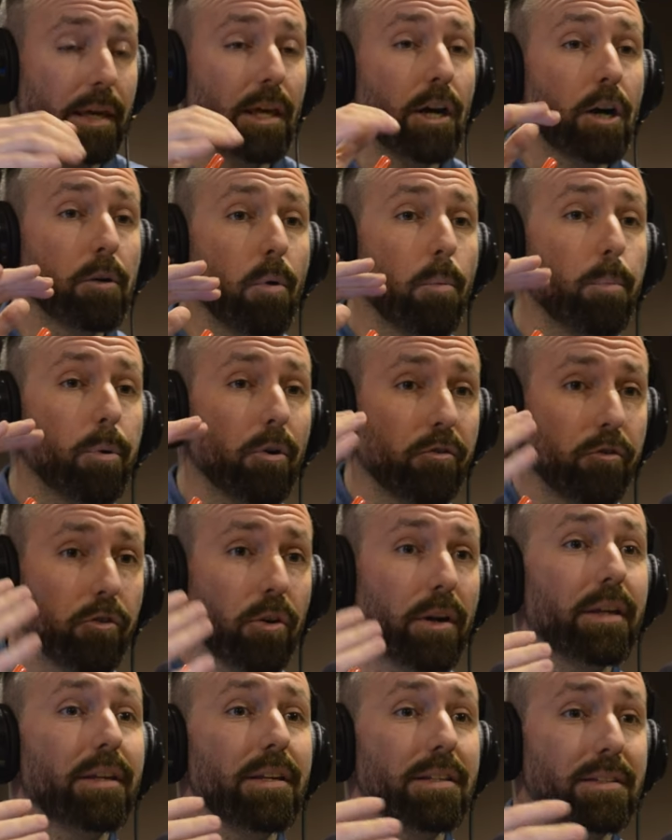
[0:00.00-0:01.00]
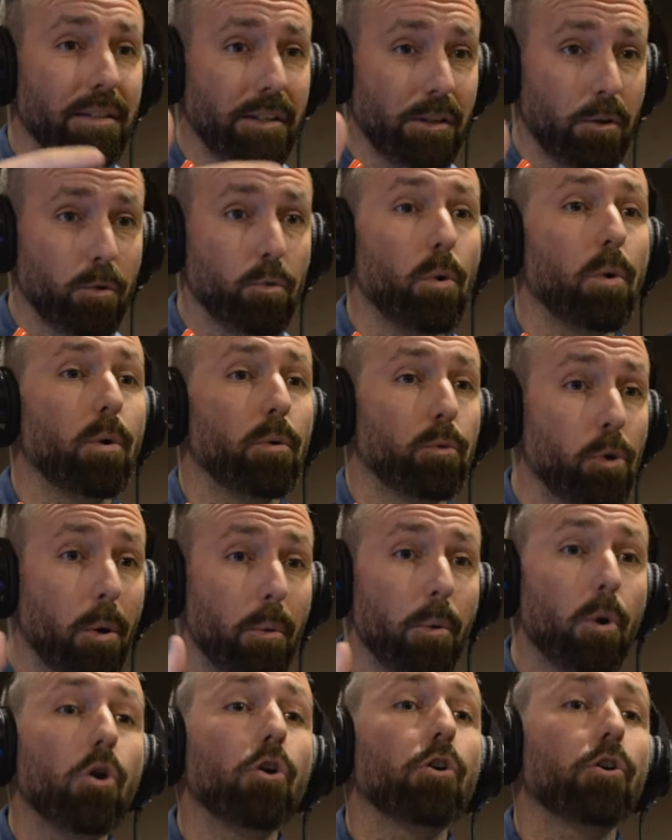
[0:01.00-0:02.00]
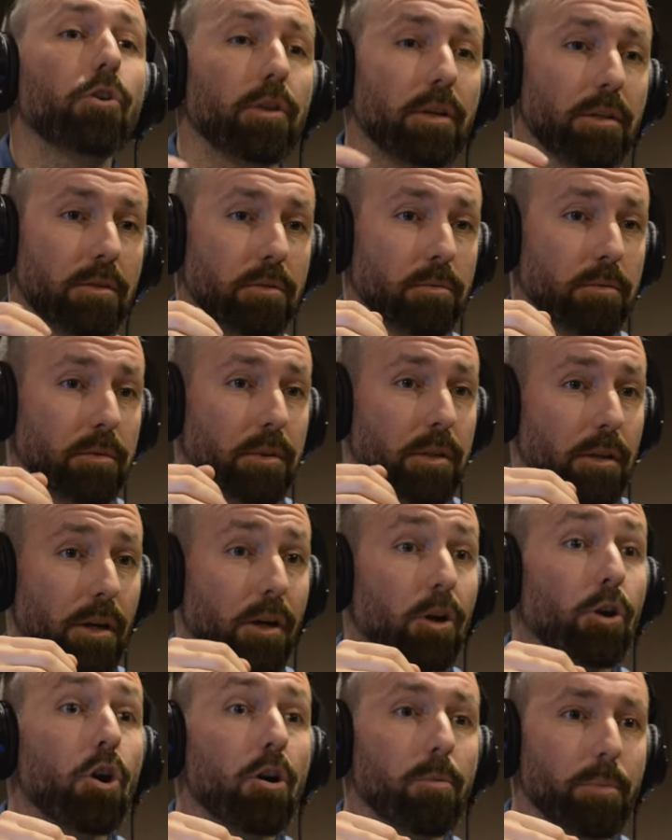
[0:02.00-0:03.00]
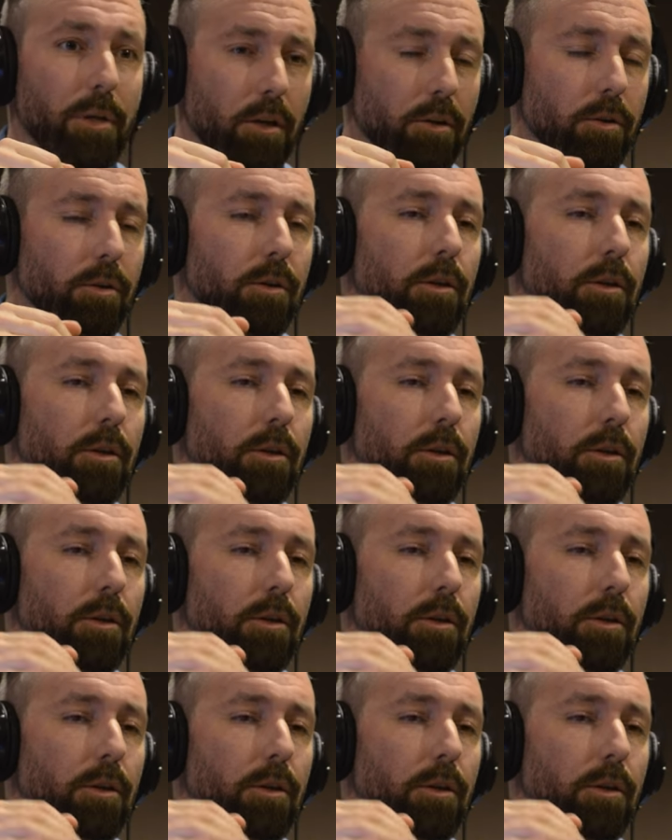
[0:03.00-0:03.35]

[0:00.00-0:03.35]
como por fuera de ese nuevo orden económico.